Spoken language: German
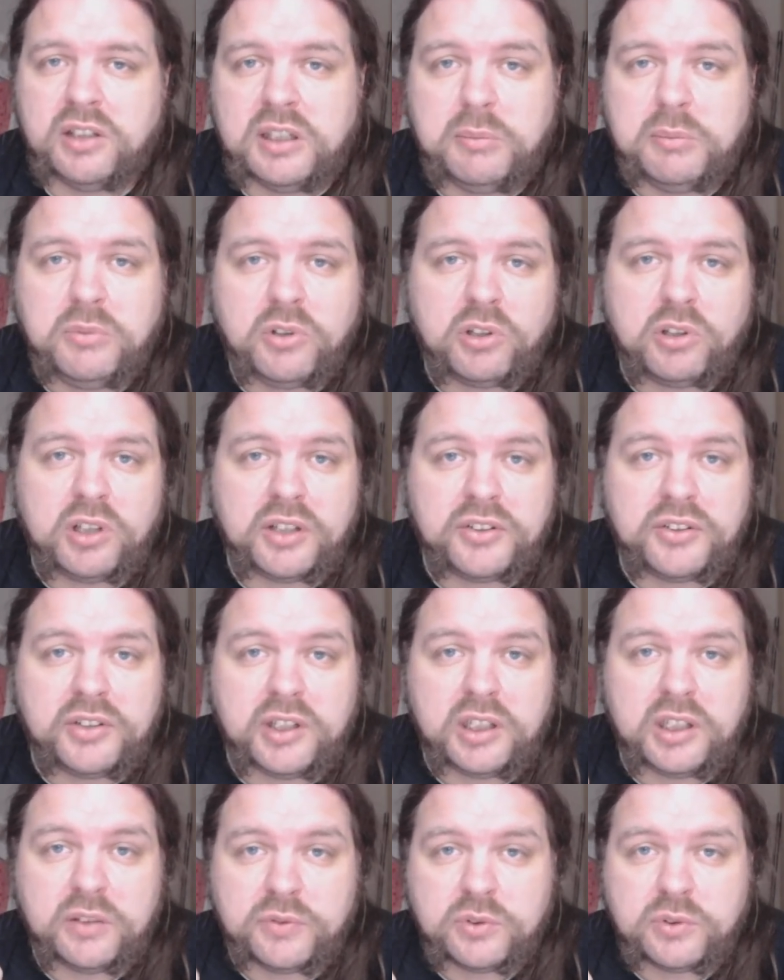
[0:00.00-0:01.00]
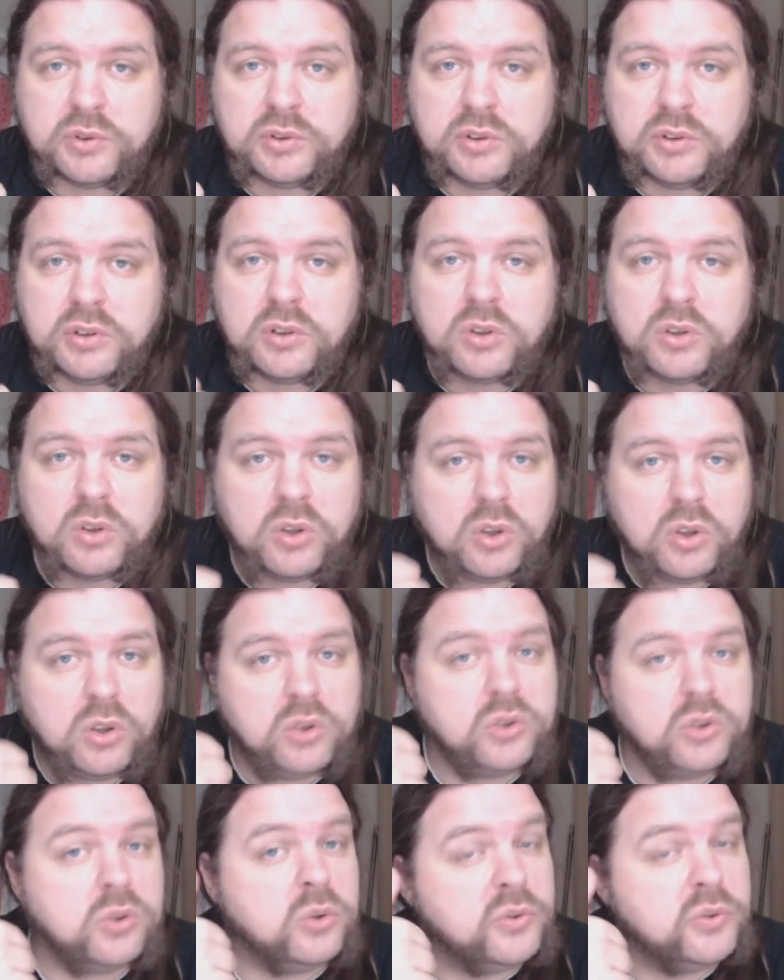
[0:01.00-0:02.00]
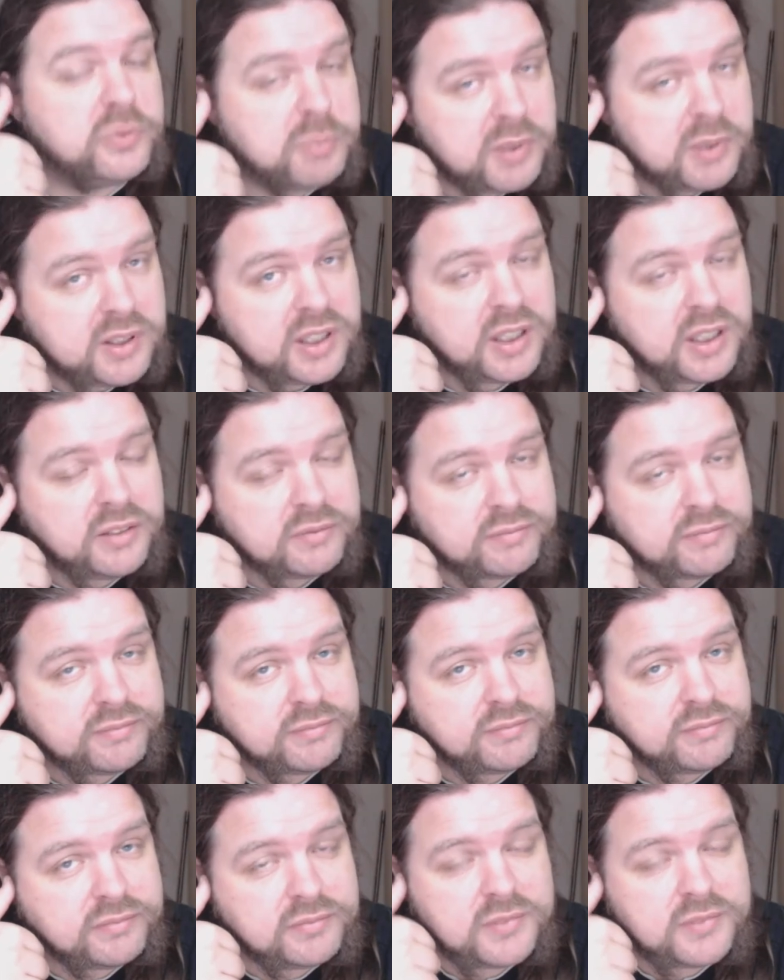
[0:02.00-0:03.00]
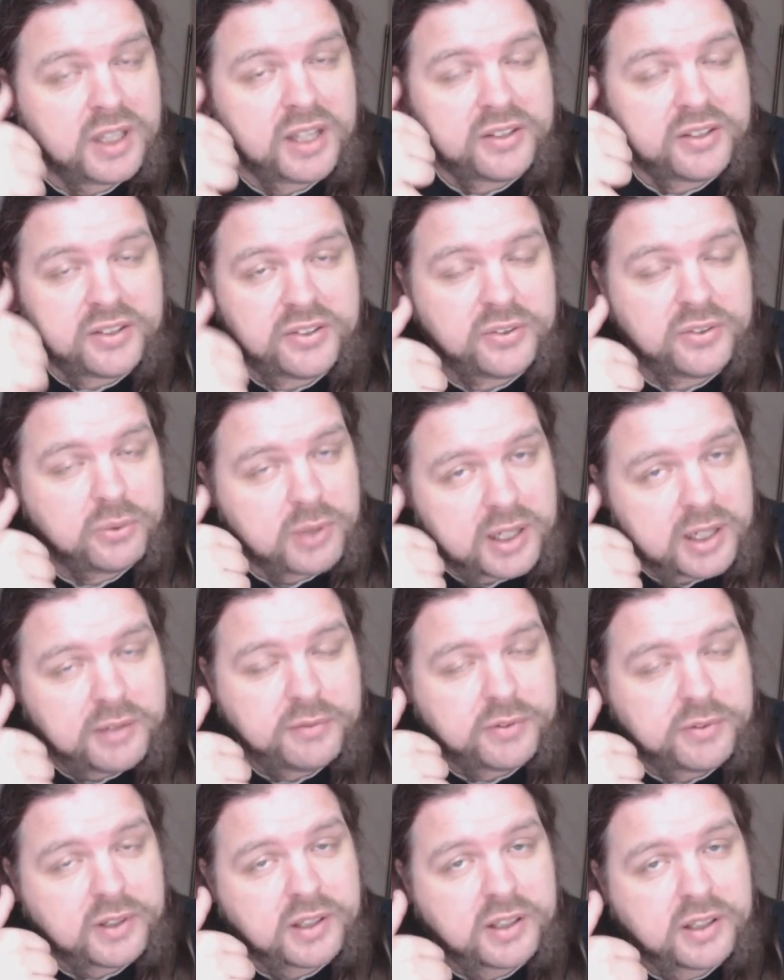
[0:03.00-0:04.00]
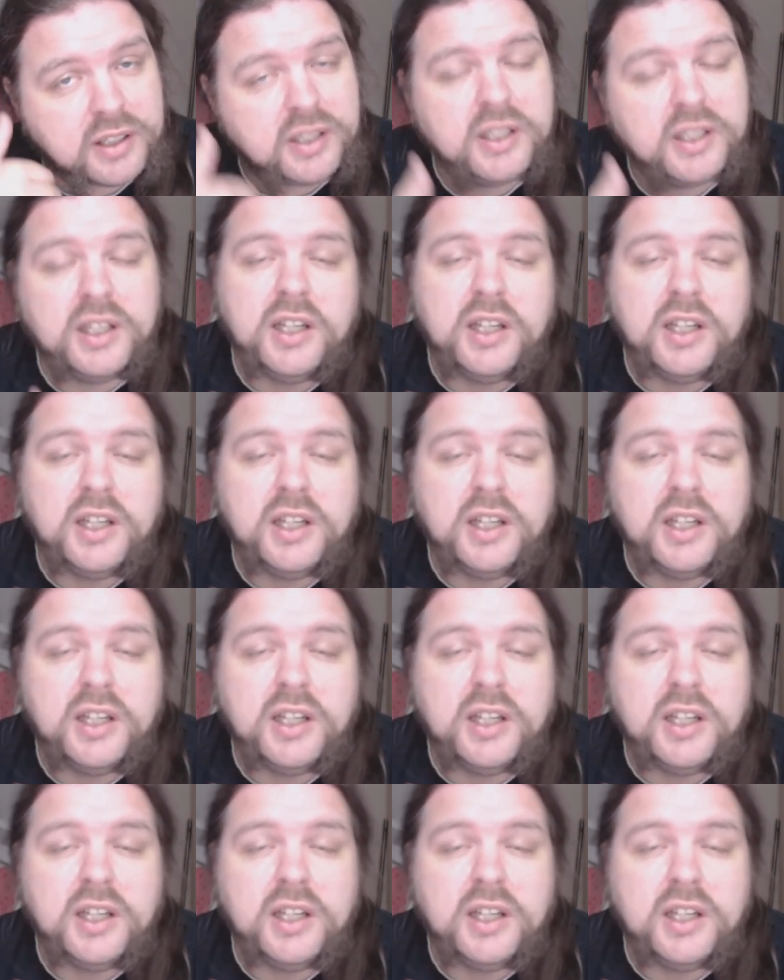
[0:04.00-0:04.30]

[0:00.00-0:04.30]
nehmt euer Telefon und ruft mich an. Es ist so einfach.